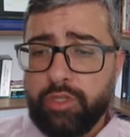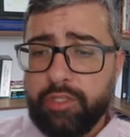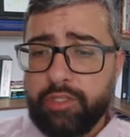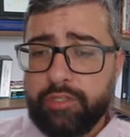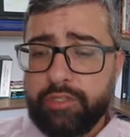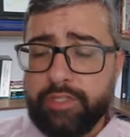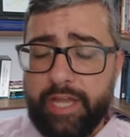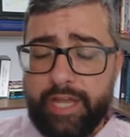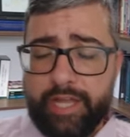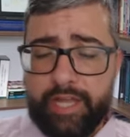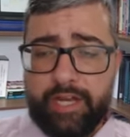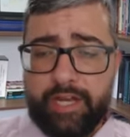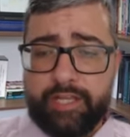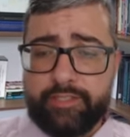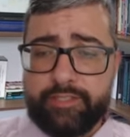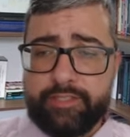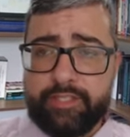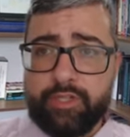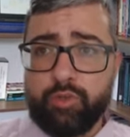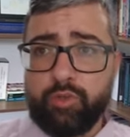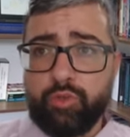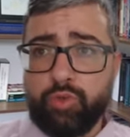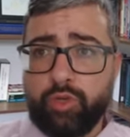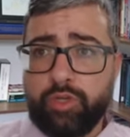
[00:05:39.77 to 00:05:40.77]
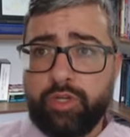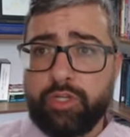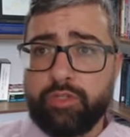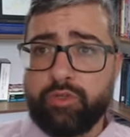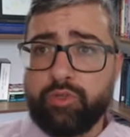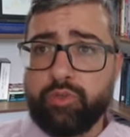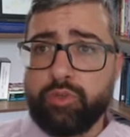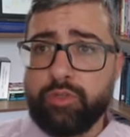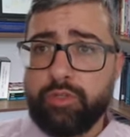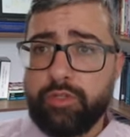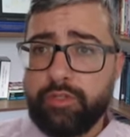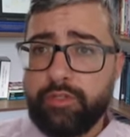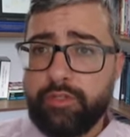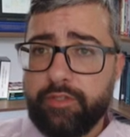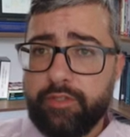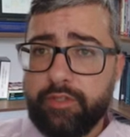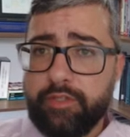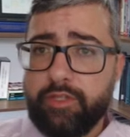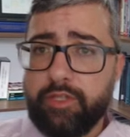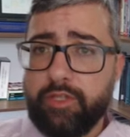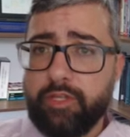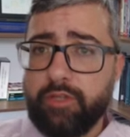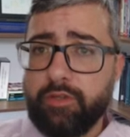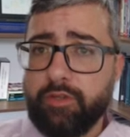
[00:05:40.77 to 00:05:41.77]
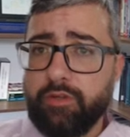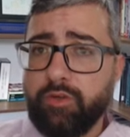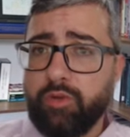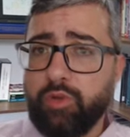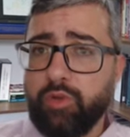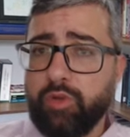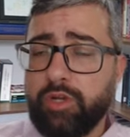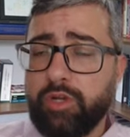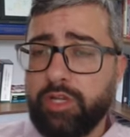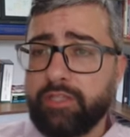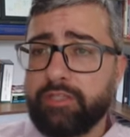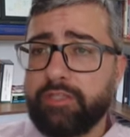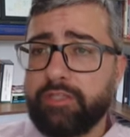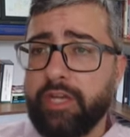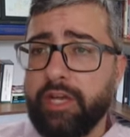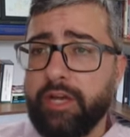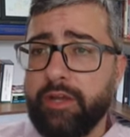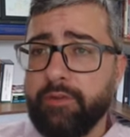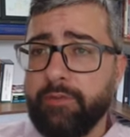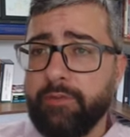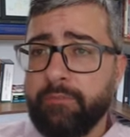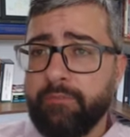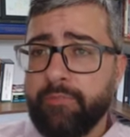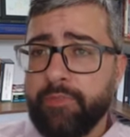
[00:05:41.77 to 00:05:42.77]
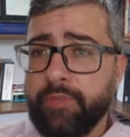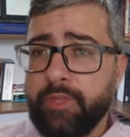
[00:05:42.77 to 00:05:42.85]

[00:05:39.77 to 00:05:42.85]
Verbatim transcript: da relação locador e locatário,